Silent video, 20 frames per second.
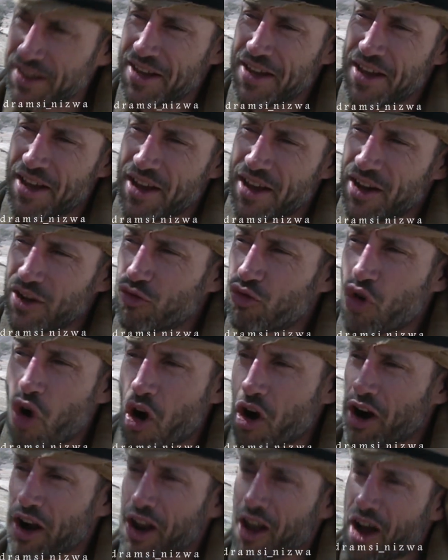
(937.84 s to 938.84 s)
عادية
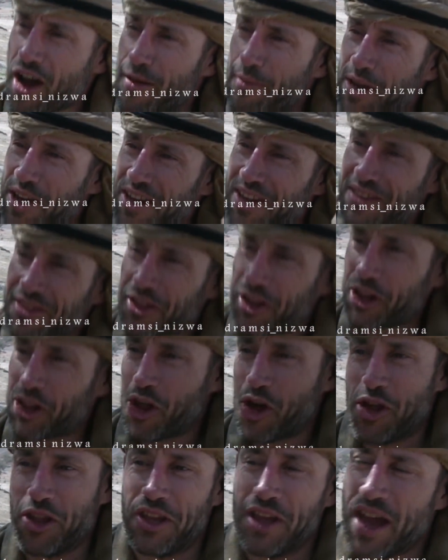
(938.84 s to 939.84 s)
جدا ولكننا
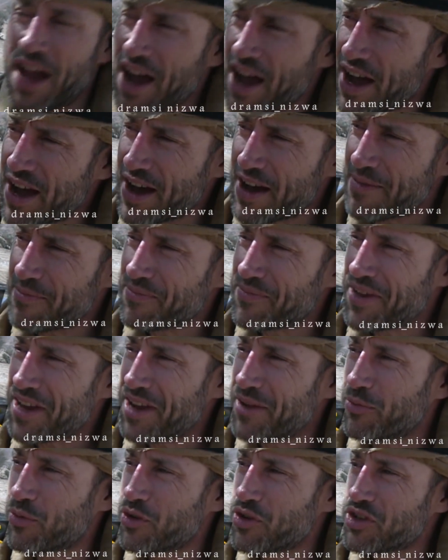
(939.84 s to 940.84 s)
واجهنا بعد
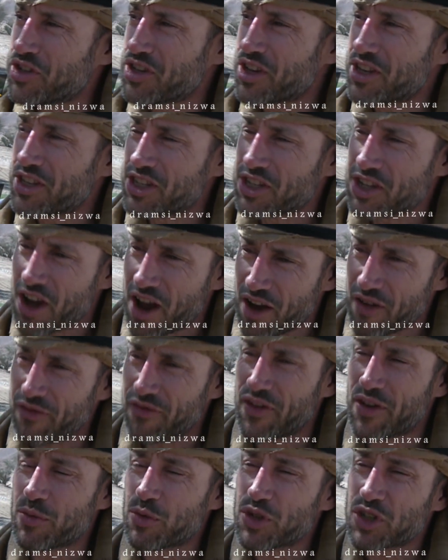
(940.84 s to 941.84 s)
ذلك منطقة
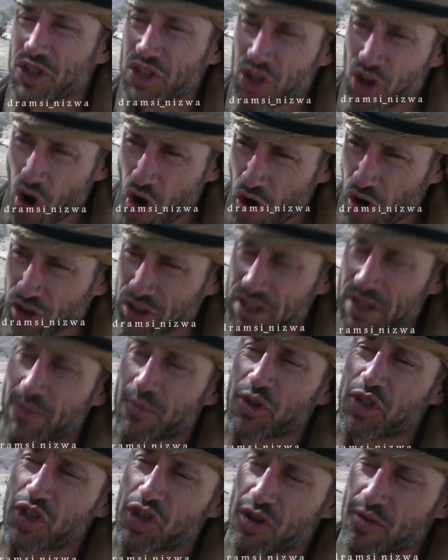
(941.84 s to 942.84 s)
تشبه الغابة
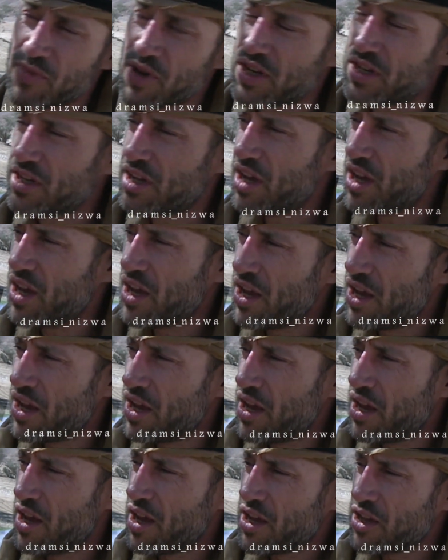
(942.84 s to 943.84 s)
وتسلقنا
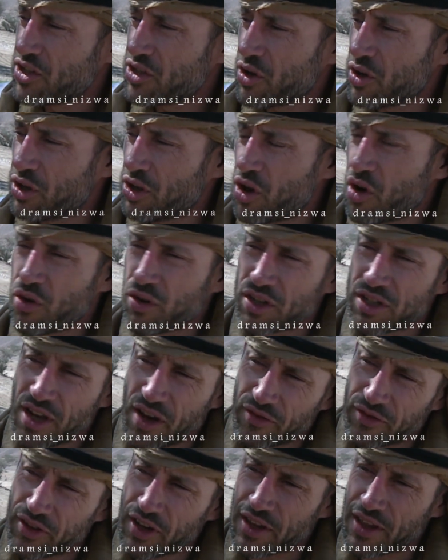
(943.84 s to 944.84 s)
الصخور لقد
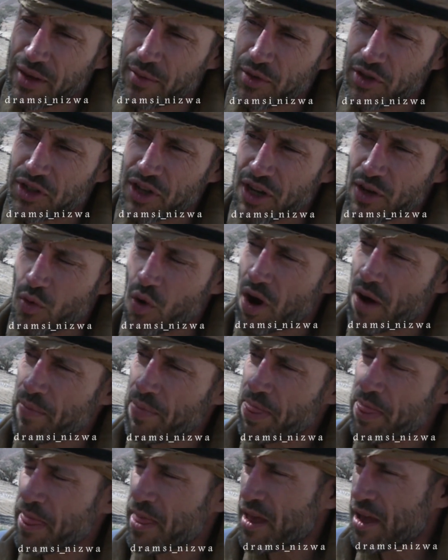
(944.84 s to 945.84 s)
كانت صعبة
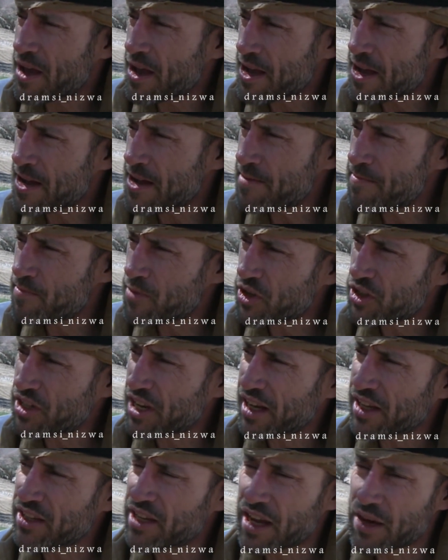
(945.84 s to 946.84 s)
وحارة
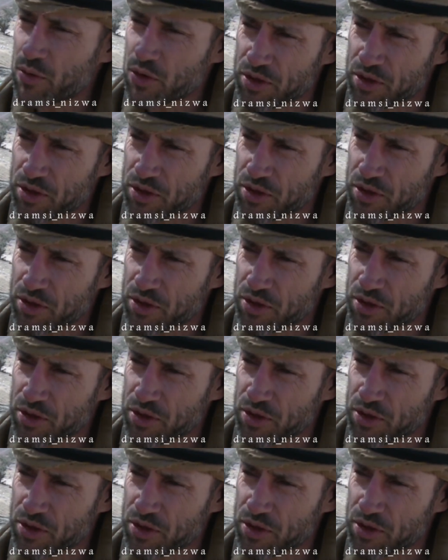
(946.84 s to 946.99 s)
ورطبة